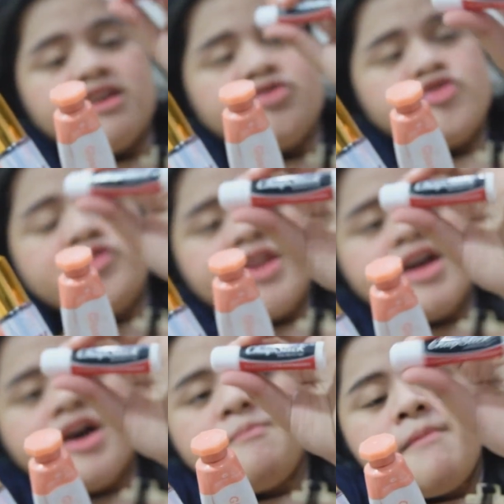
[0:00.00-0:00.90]
Ito
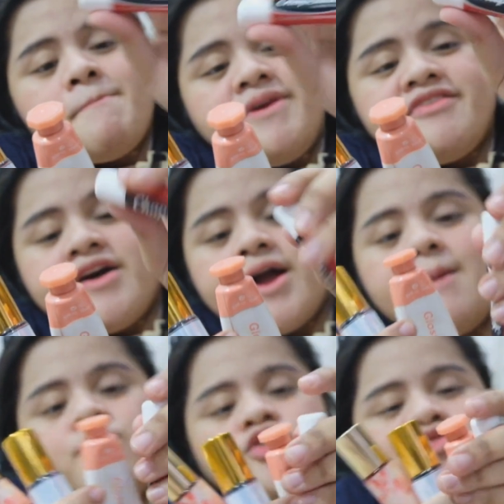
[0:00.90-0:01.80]
talaga mabisang
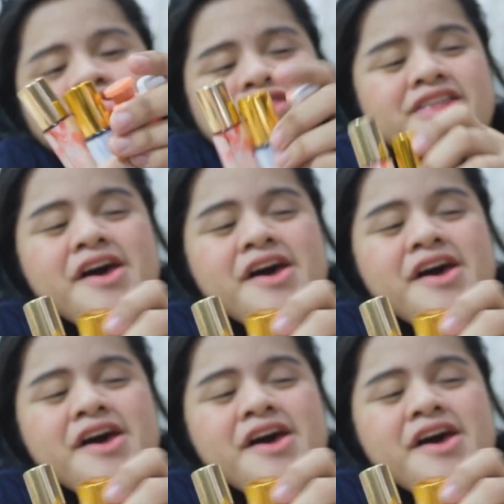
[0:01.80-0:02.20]
gamot.